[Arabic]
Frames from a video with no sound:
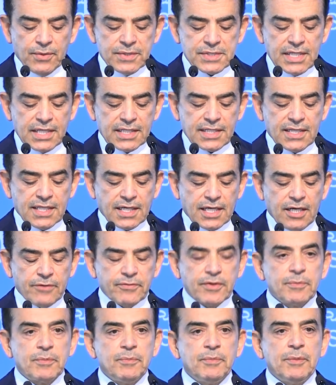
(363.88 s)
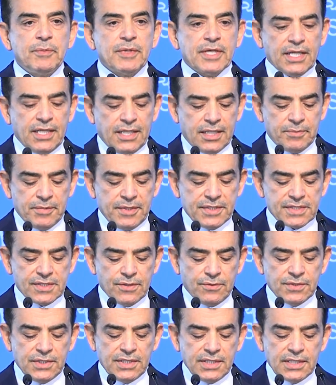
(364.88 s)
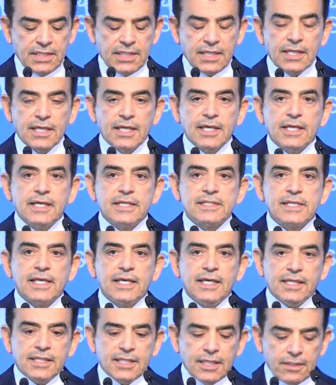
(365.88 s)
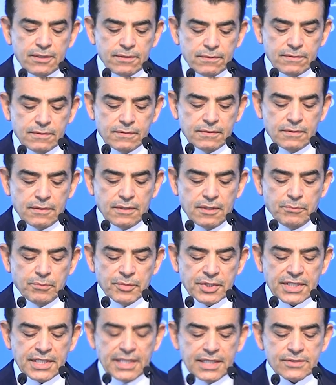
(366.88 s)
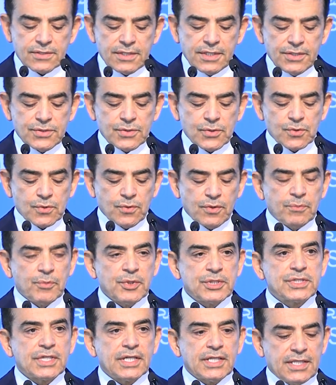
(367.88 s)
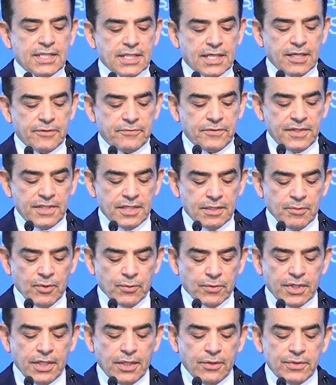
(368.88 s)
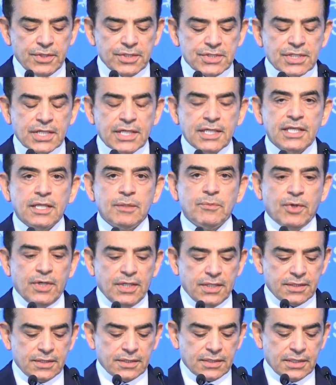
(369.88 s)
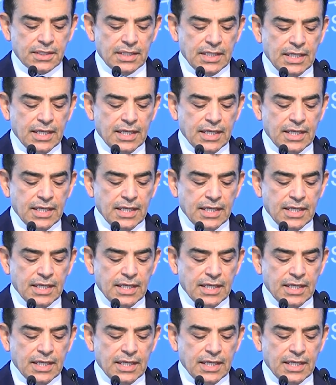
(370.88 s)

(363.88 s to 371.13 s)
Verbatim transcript: مع وزارة الثقافة بالمملكة العربية السعودية سيحتل مقياس الإيسوسكو للمؤشرات الثقافية موقعه الإجرائي المحقق